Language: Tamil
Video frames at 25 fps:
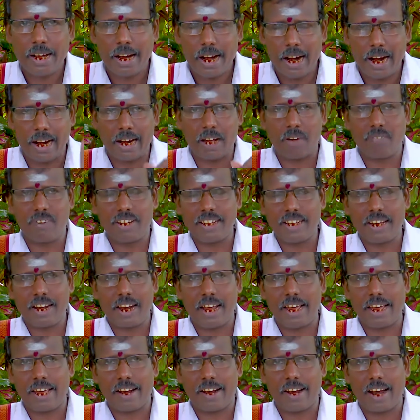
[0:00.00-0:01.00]
கணவன்
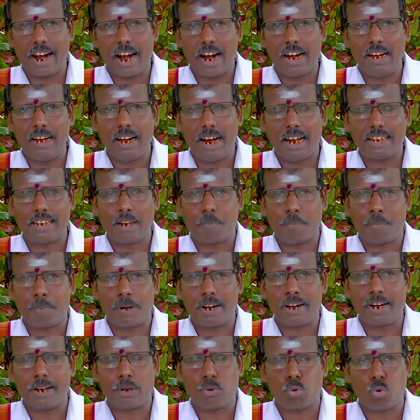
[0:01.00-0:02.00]
இல்லை என்றால் அந்த
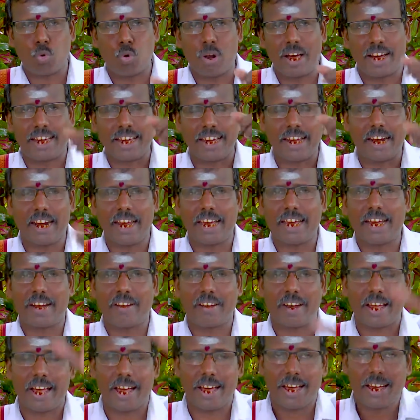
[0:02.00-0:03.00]
பெண்ணுக்கு உலகு இல்லை
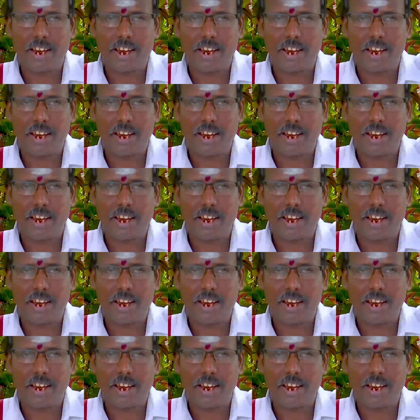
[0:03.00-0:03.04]
என்ற